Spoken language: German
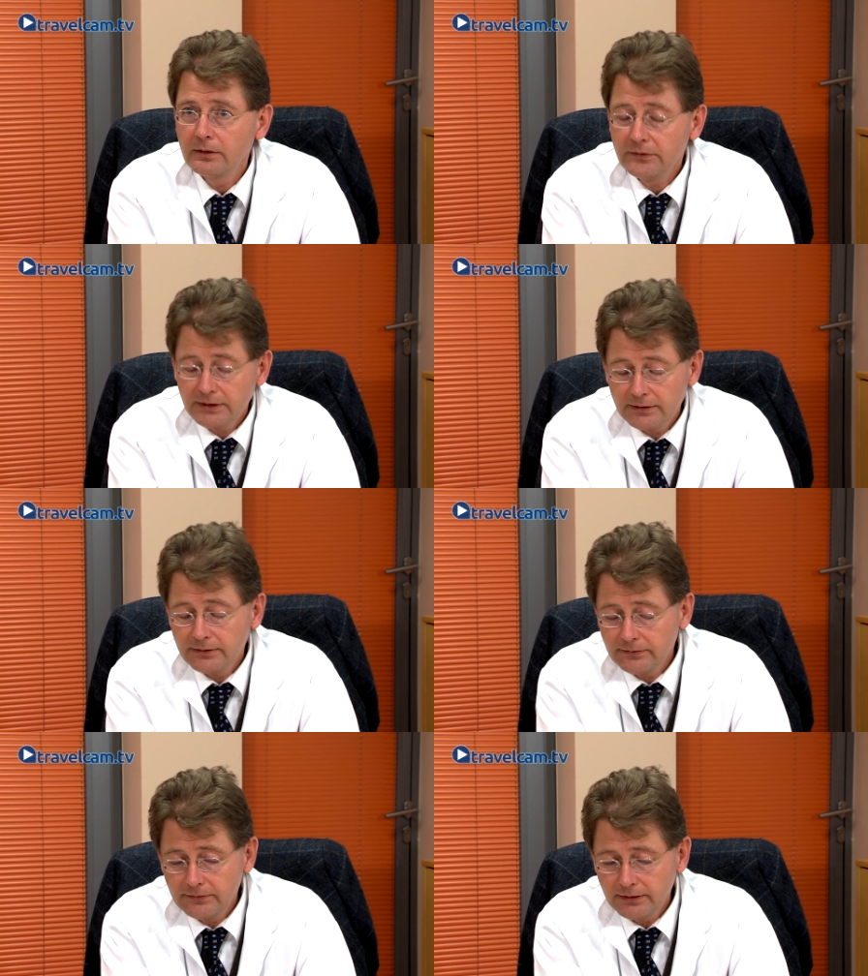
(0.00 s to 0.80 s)
sehr,
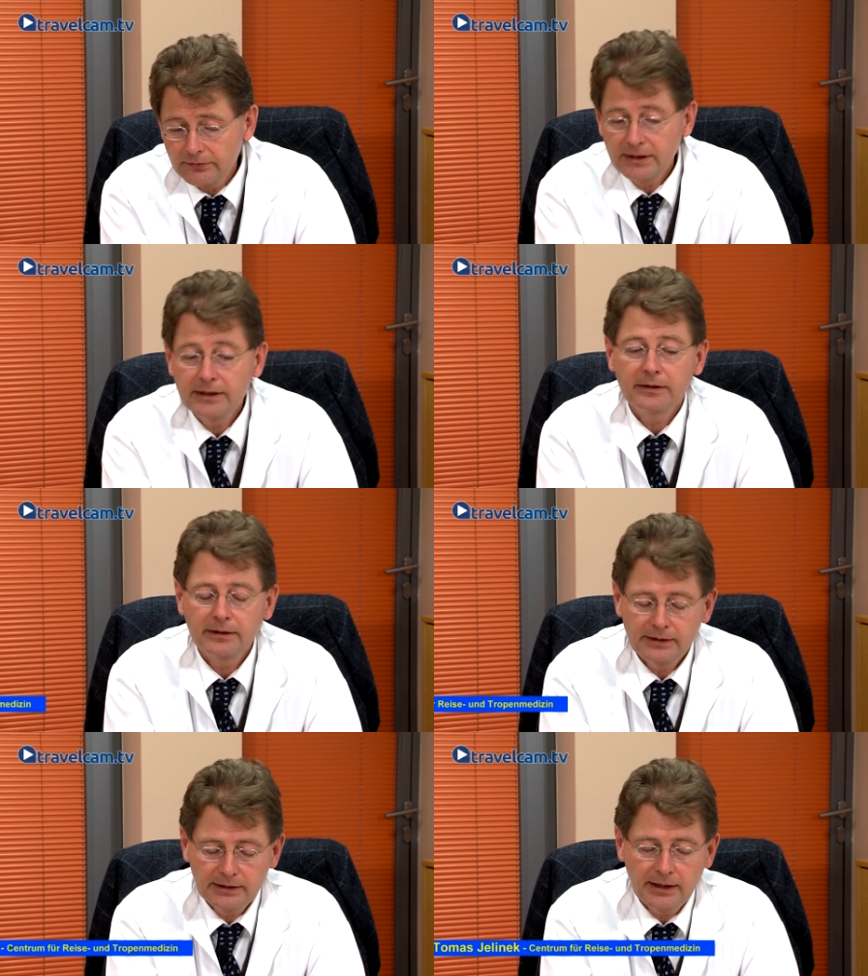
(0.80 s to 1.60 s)
also
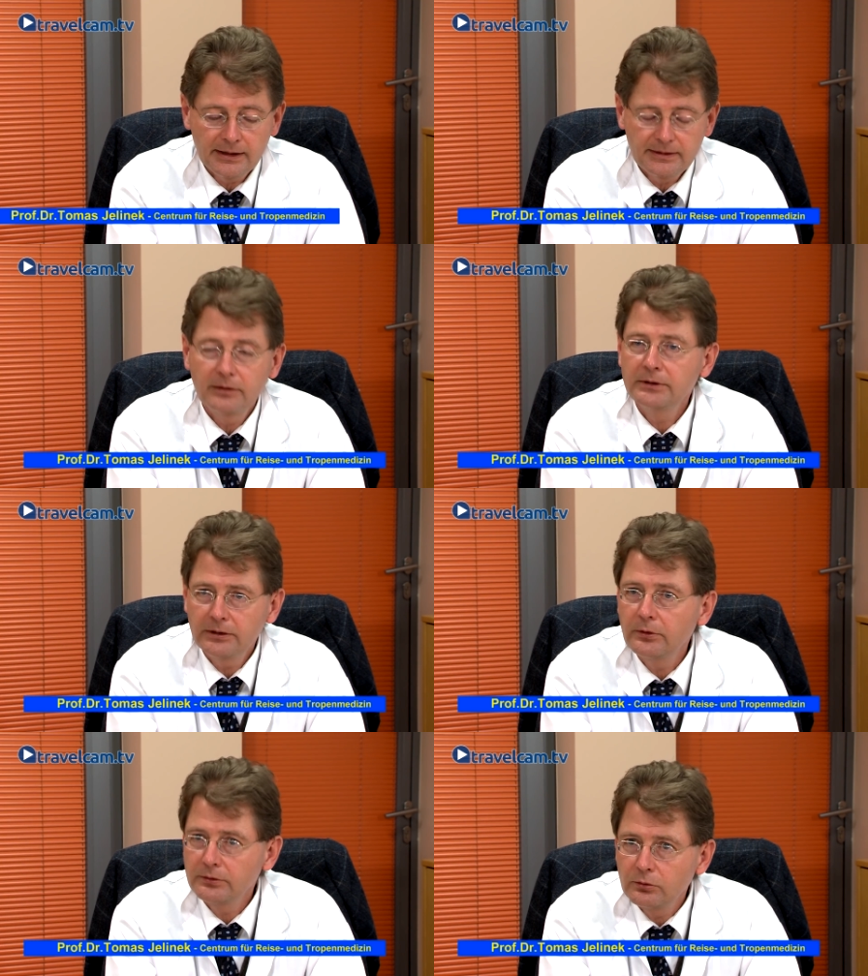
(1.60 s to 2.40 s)
er, er hat
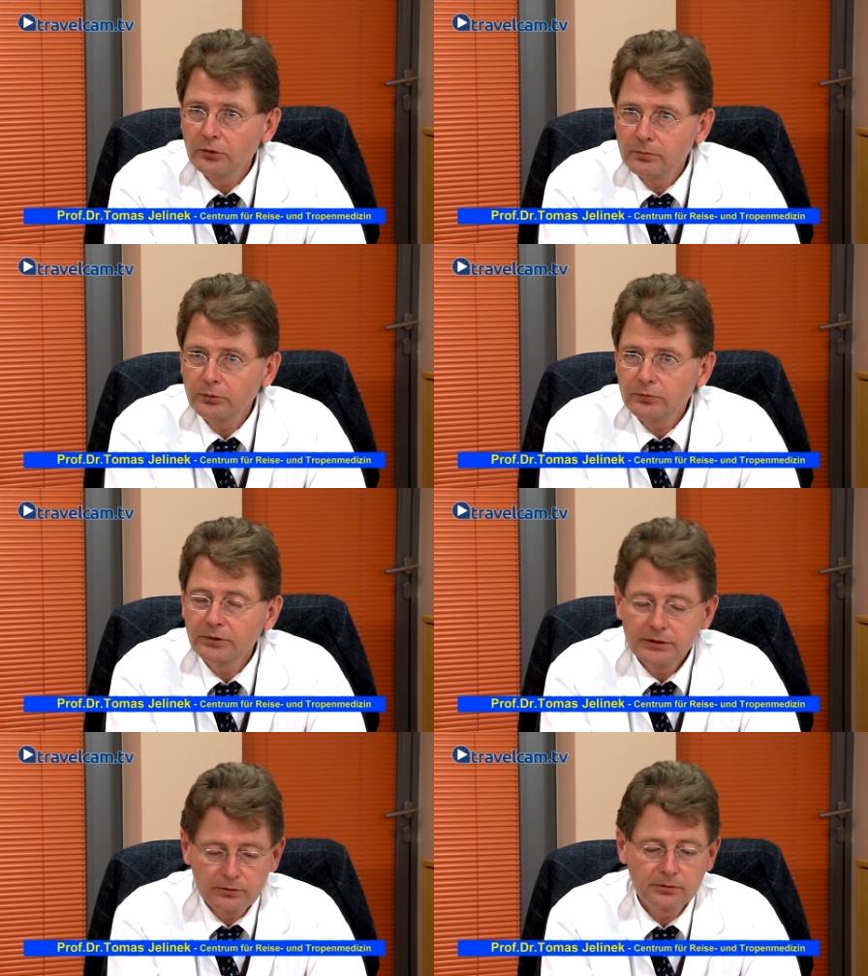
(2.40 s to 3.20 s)
davon einen großen
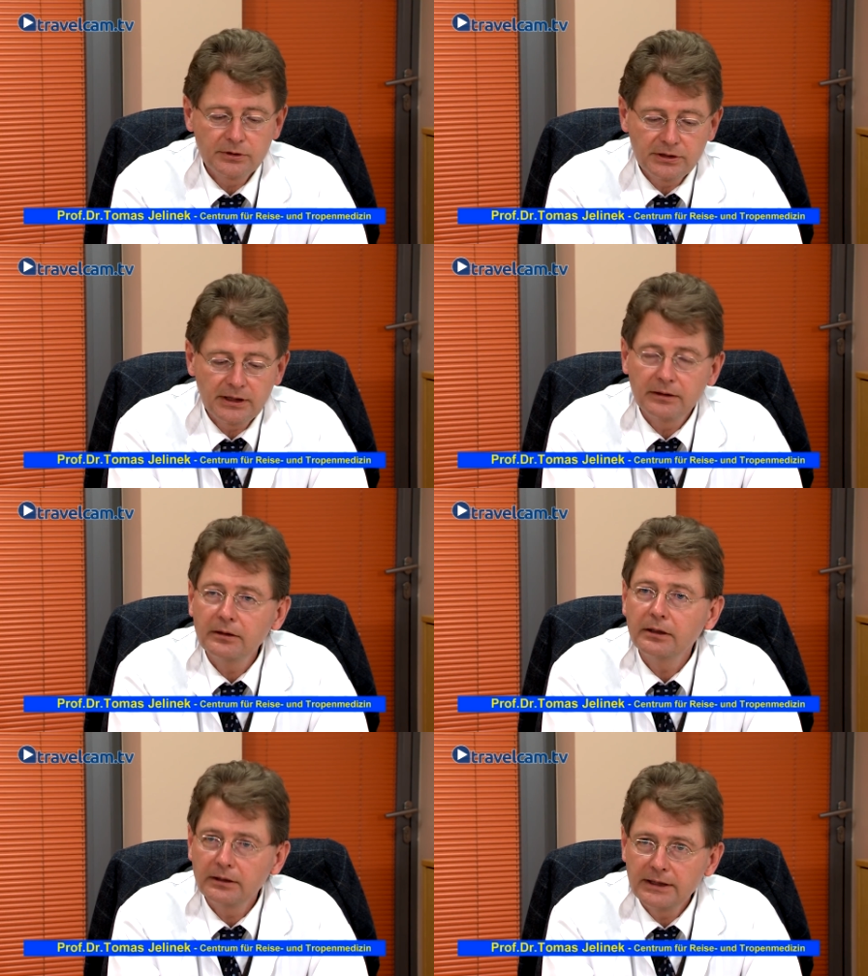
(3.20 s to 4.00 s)
Profit und dann äh,